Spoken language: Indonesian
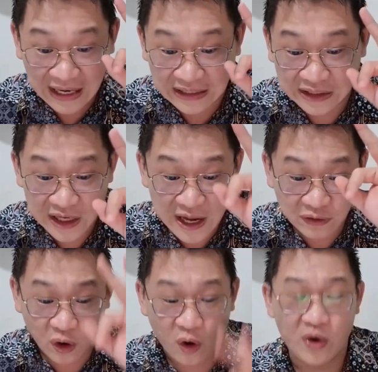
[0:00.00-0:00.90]
Ada
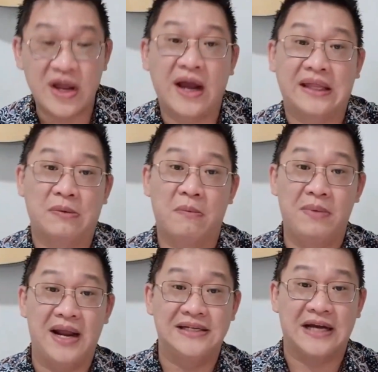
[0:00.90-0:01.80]
tiga tokoh yang kita
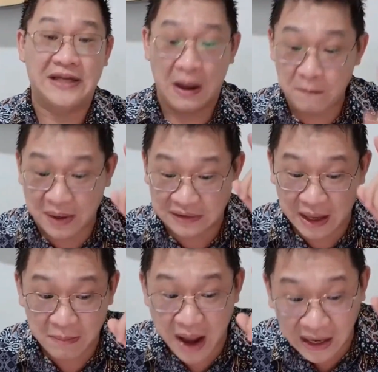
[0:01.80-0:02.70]
mau belajar. Yang
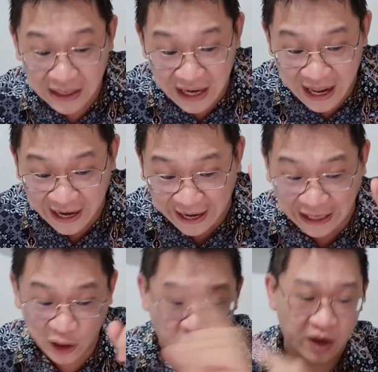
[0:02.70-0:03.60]
pertama adalah
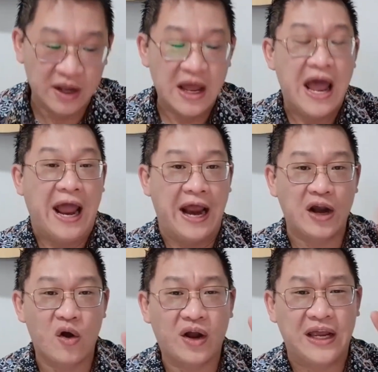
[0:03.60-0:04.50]
Henok.
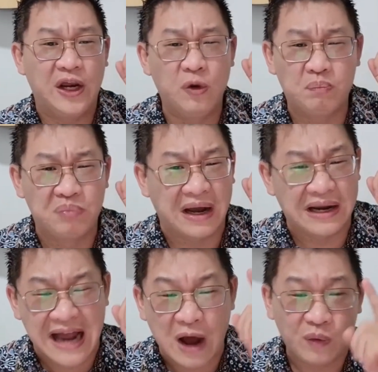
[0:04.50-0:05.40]
Henok hidup
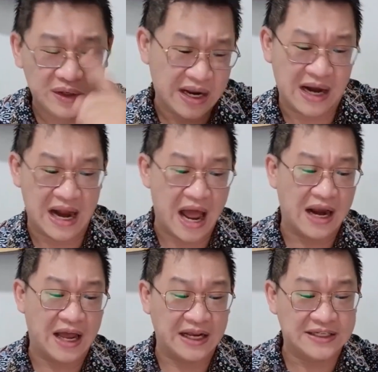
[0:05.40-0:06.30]
bergaul dengan
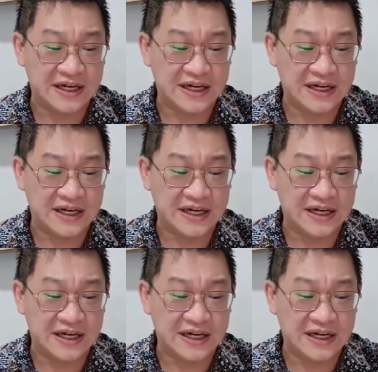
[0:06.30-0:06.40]
Allah.